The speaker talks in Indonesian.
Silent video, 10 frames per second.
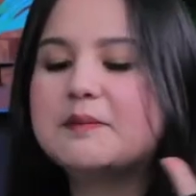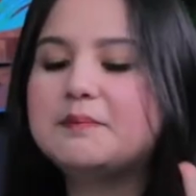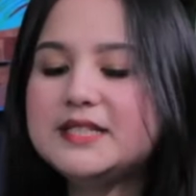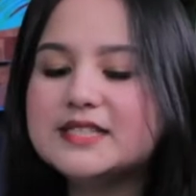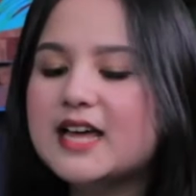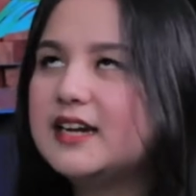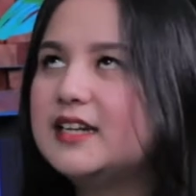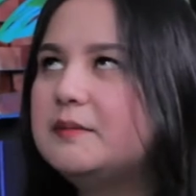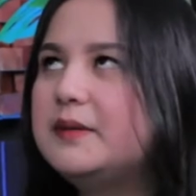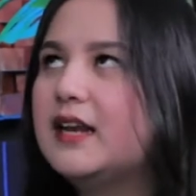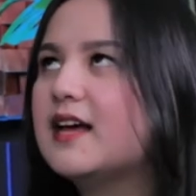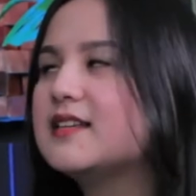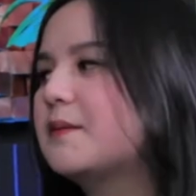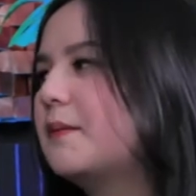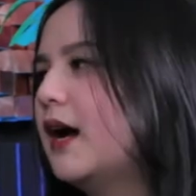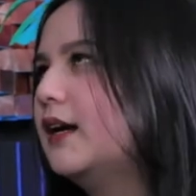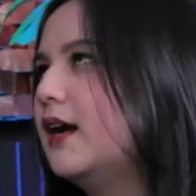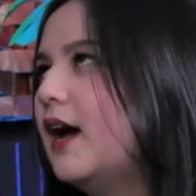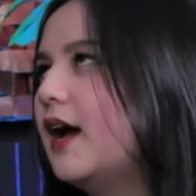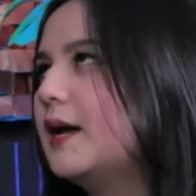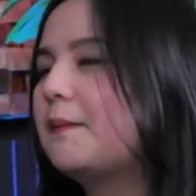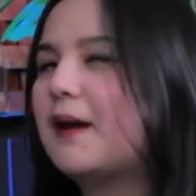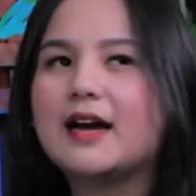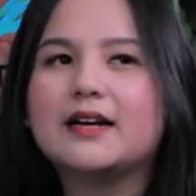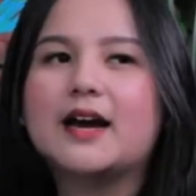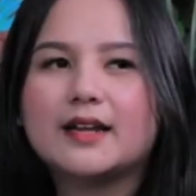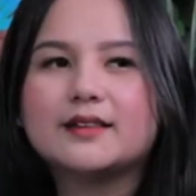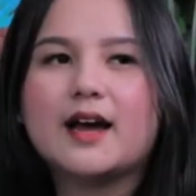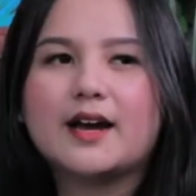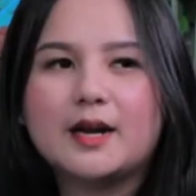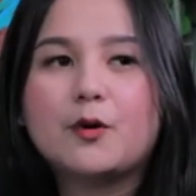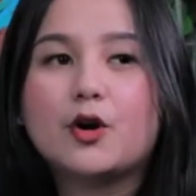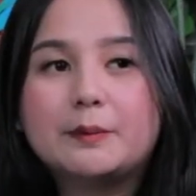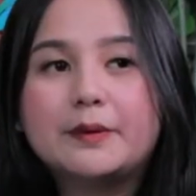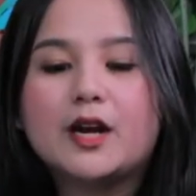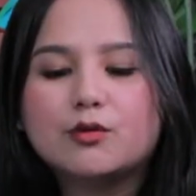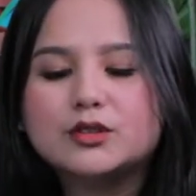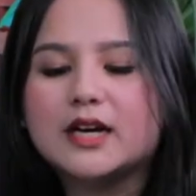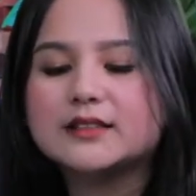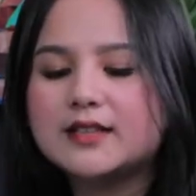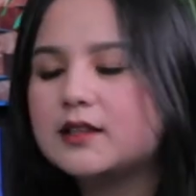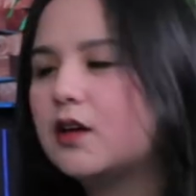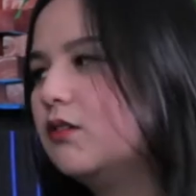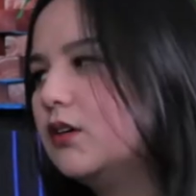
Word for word: bisa dibilang sebagai pelanggaran terhadap kode perilaku jaksa atau Baik.